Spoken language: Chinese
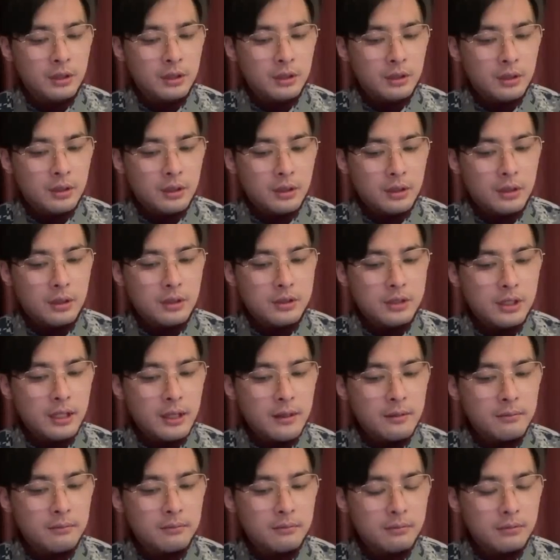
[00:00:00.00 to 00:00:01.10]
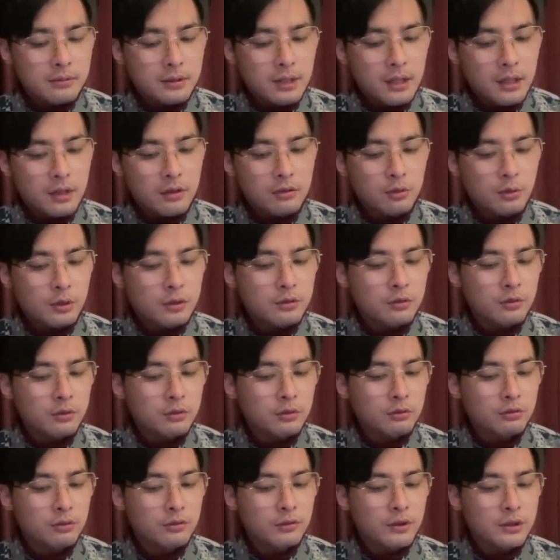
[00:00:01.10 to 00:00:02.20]
呃，既然蔡所谓总统
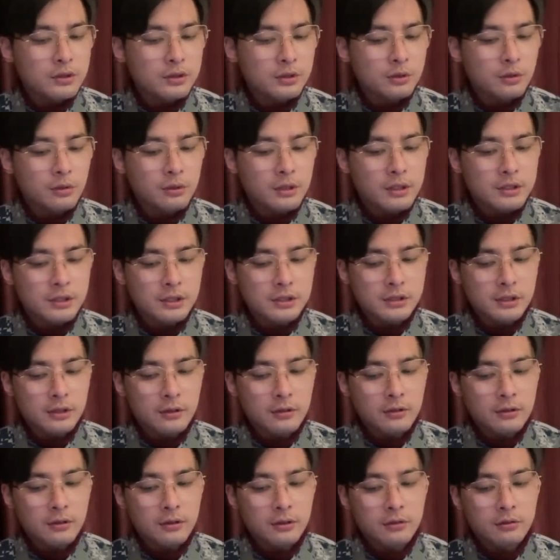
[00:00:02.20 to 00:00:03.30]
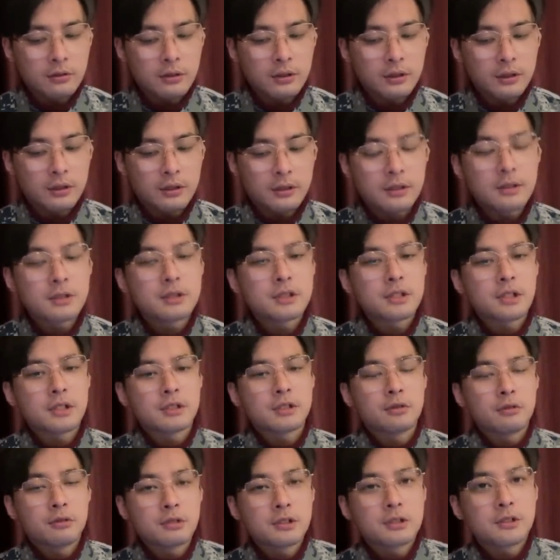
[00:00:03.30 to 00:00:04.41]
出访是公开行程，所以更显示
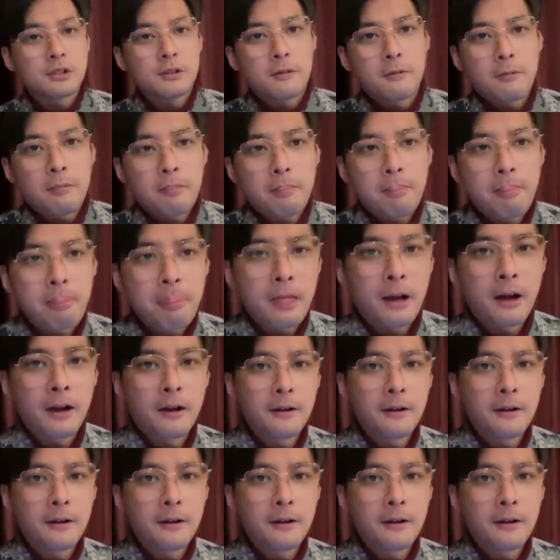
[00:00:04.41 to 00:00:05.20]
如此。啊，